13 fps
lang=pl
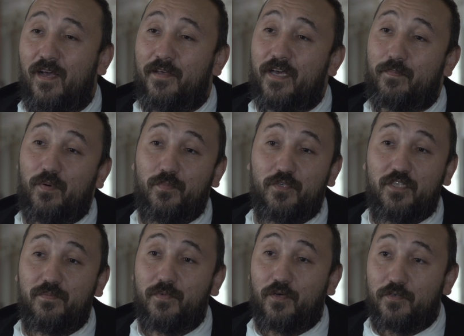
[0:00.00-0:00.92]
Jak
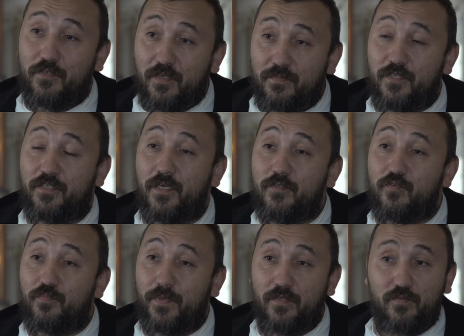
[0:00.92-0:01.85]
pomyślimy o
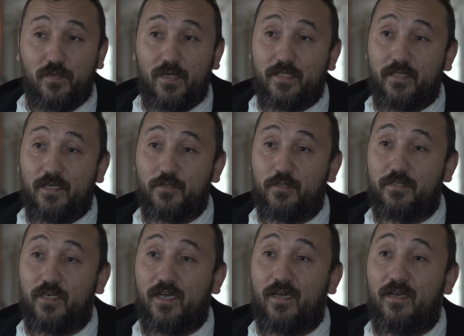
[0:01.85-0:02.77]
85 latach
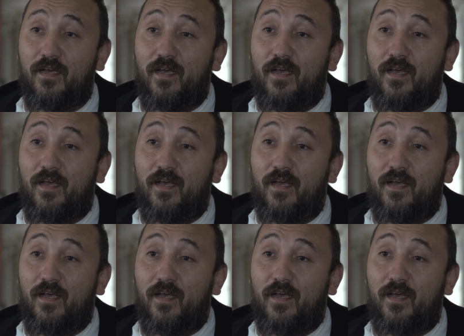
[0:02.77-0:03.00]
życia